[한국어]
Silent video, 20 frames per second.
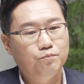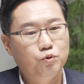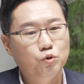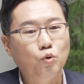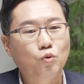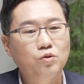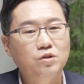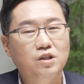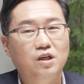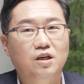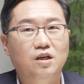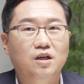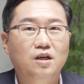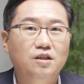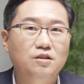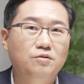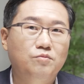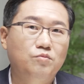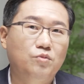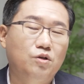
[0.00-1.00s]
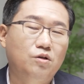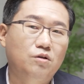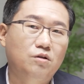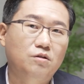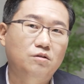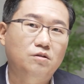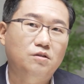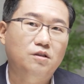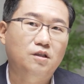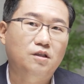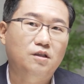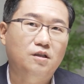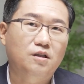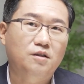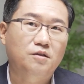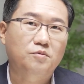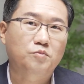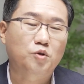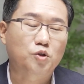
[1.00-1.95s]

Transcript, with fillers: 부동산은 뭐 제가